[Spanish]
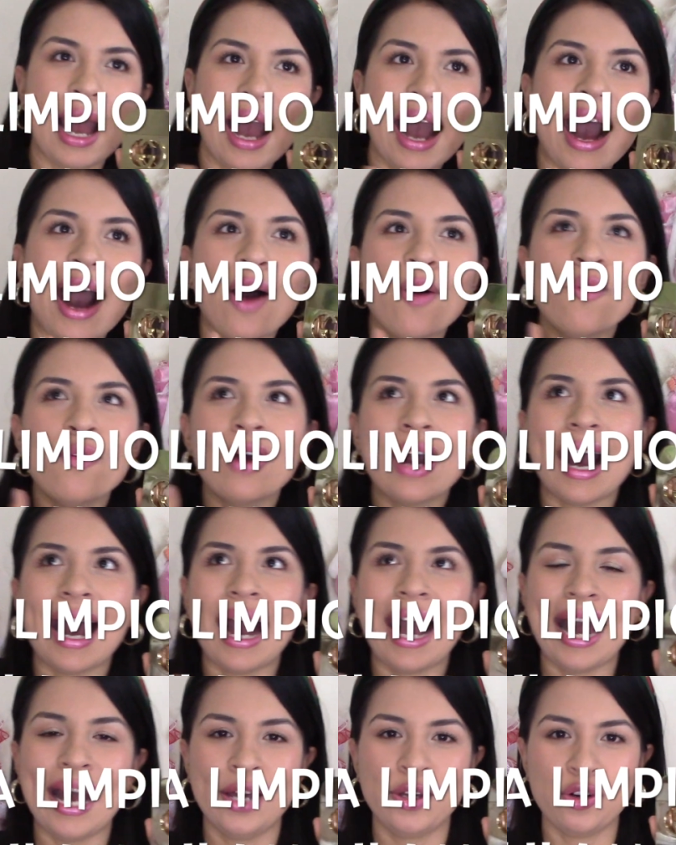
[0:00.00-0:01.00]
a un
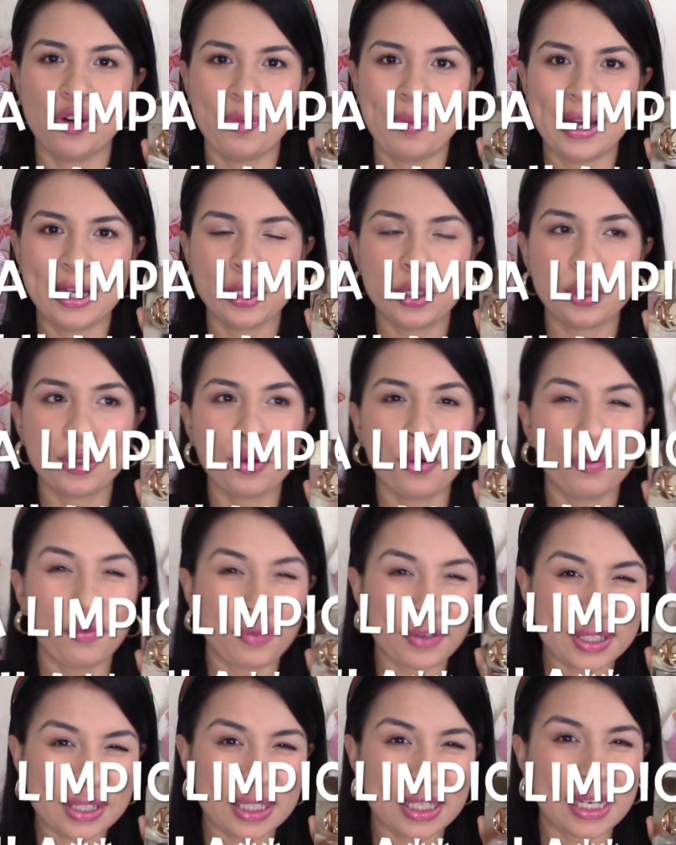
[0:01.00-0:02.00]
aroma
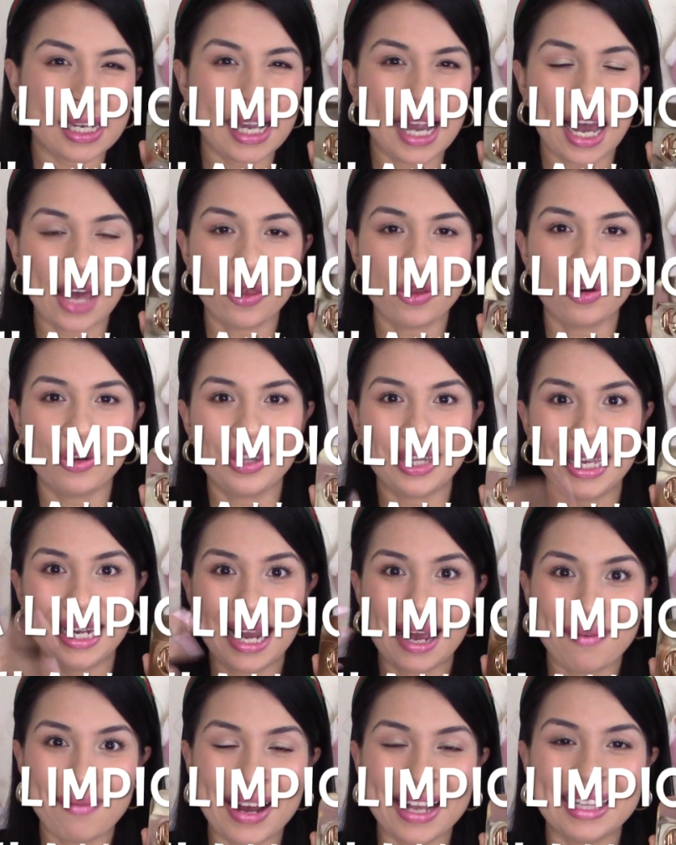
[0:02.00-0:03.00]
sofisticado de
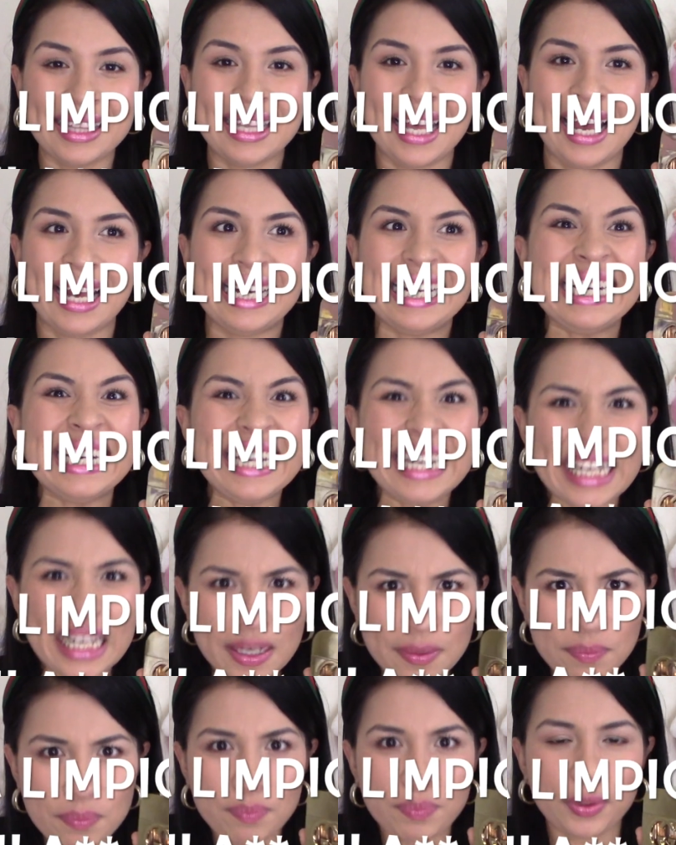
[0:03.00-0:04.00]
lavanda
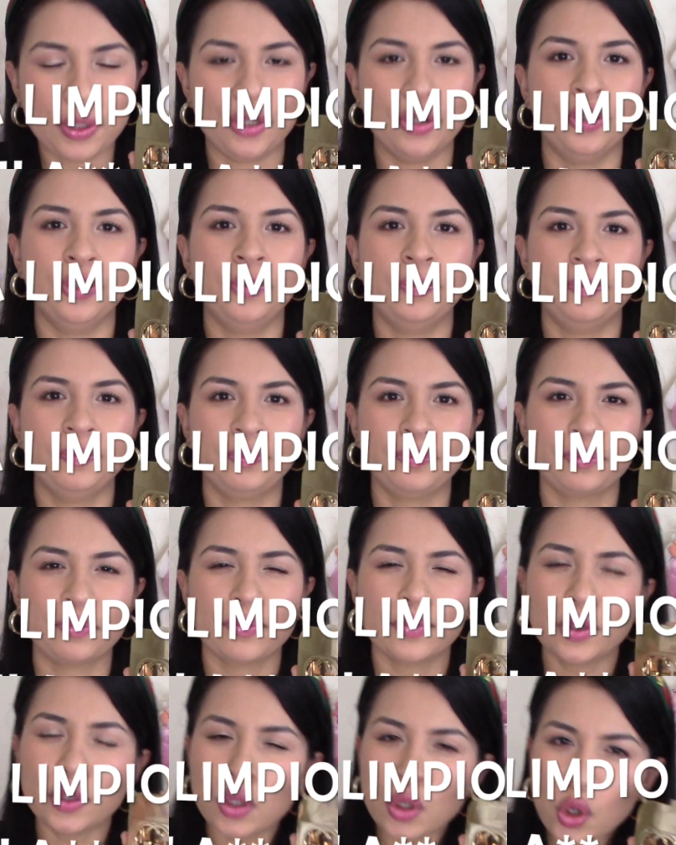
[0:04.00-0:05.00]
limpio
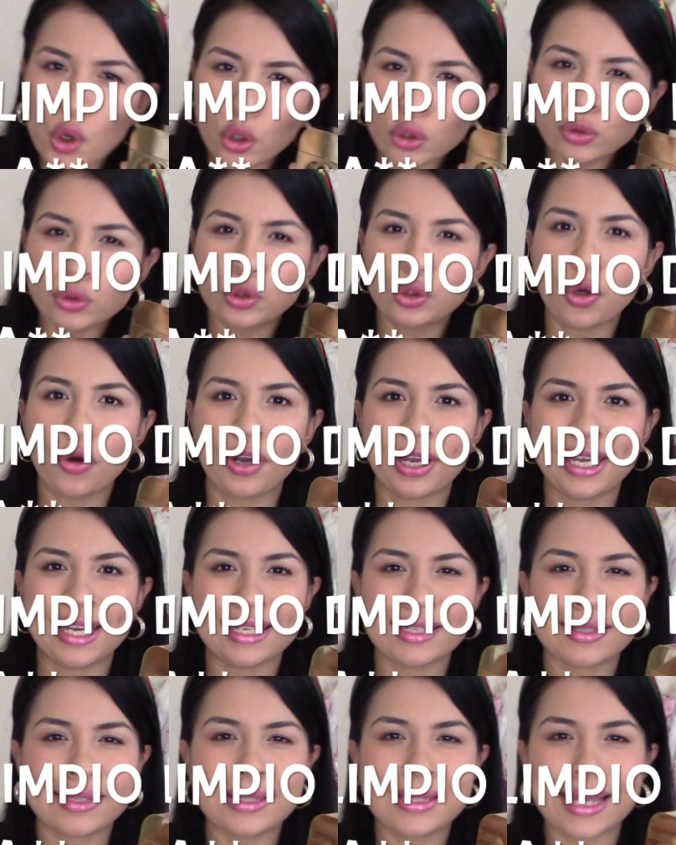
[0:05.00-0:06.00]
con
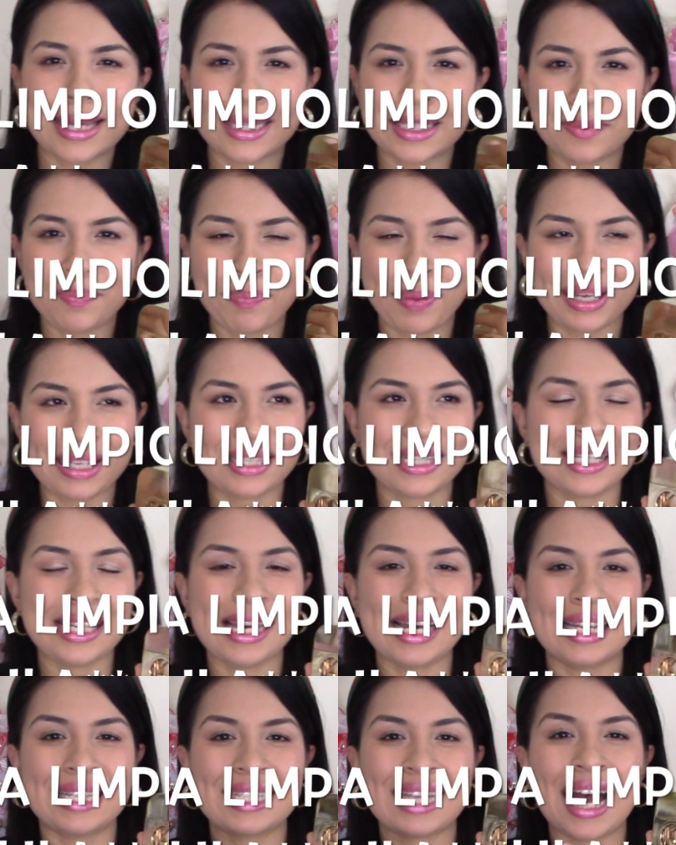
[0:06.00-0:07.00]
toques de
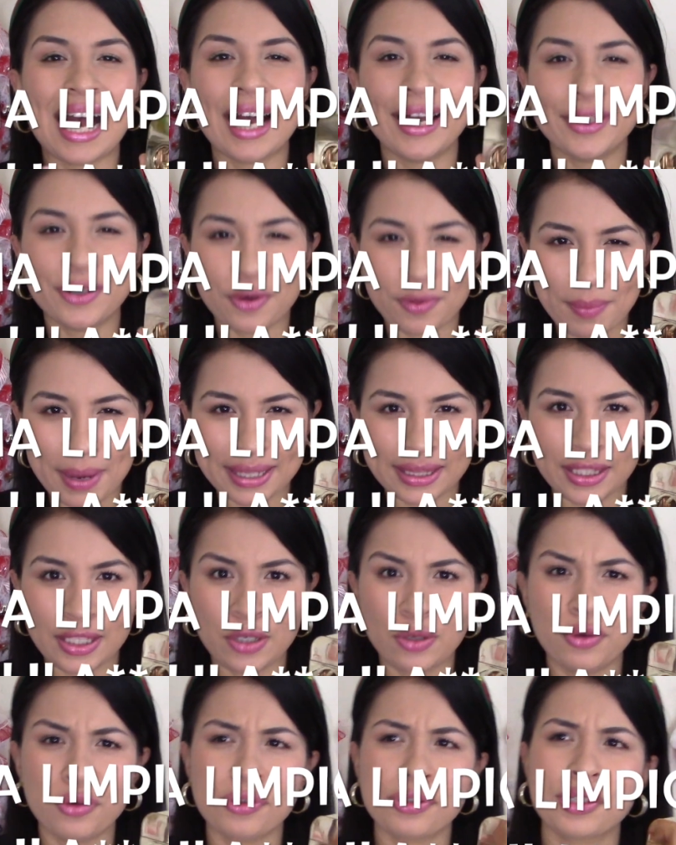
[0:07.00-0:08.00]
especias
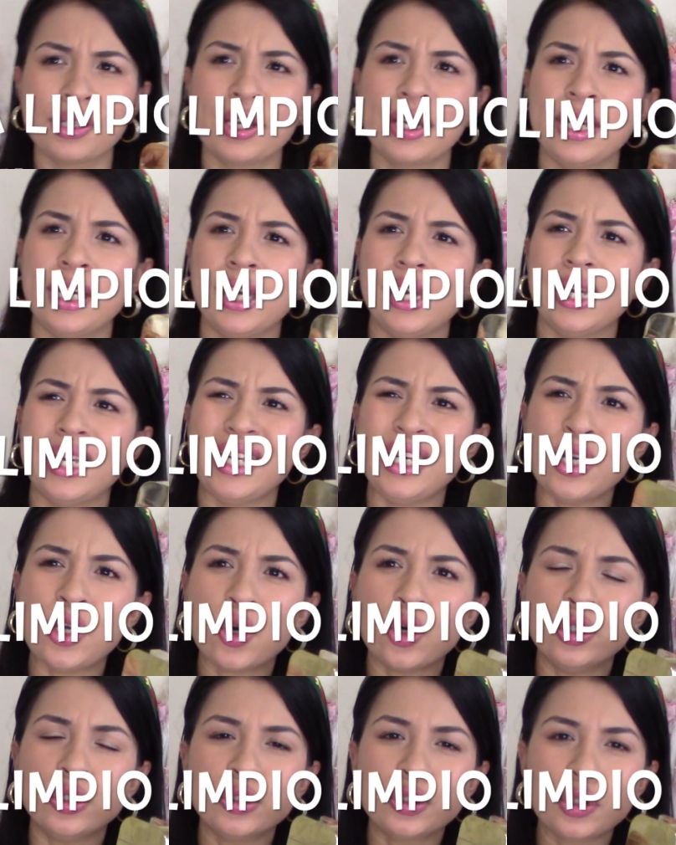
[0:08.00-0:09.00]
aromáticos y
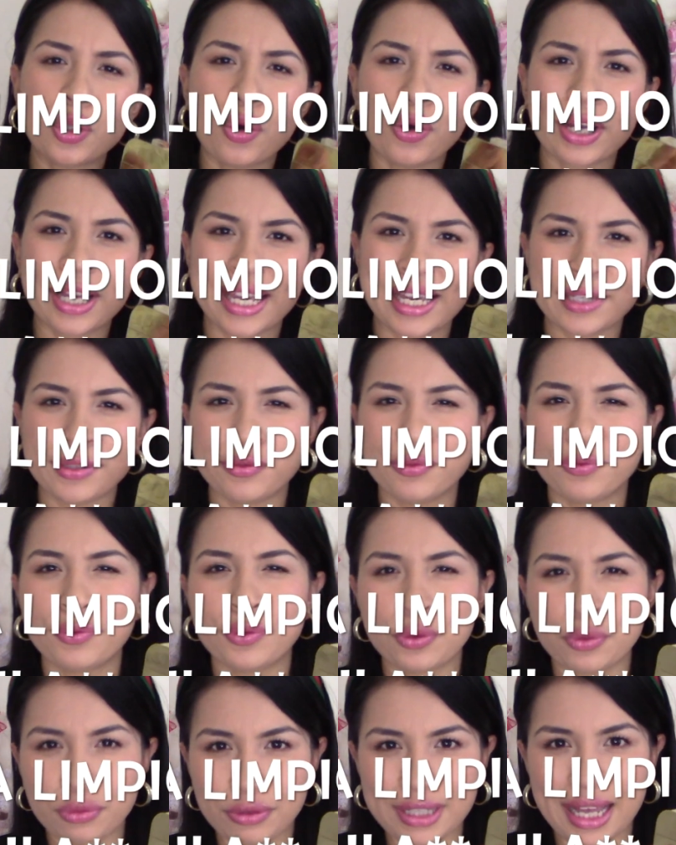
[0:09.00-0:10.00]
con toques
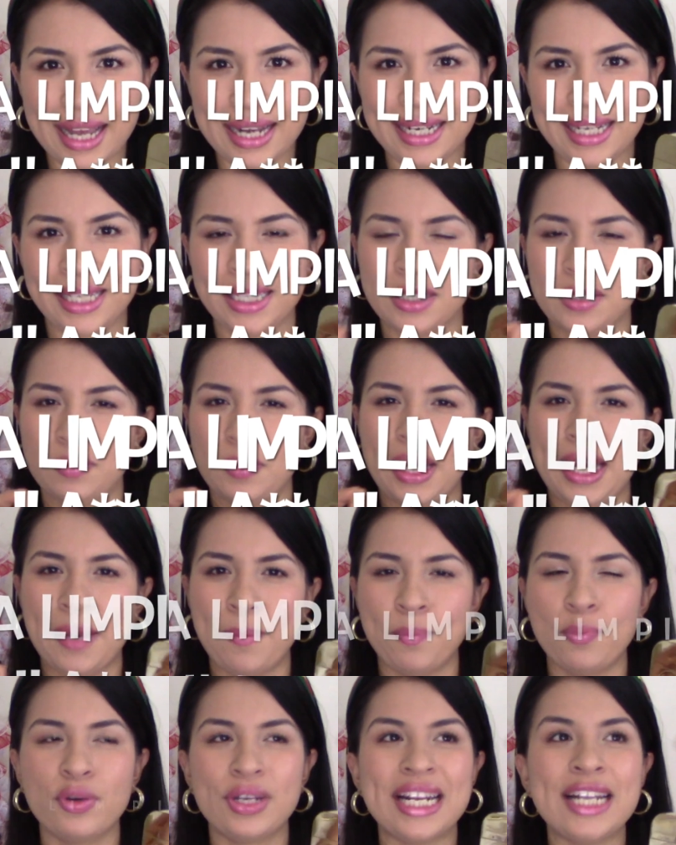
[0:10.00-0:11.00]
frutales eh,
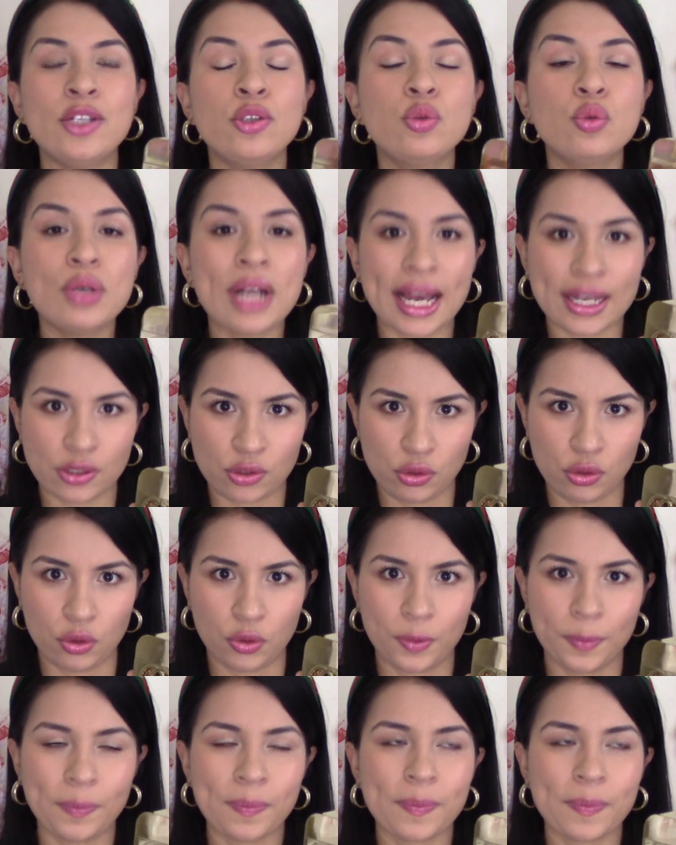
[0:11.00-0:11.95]
por el durazno.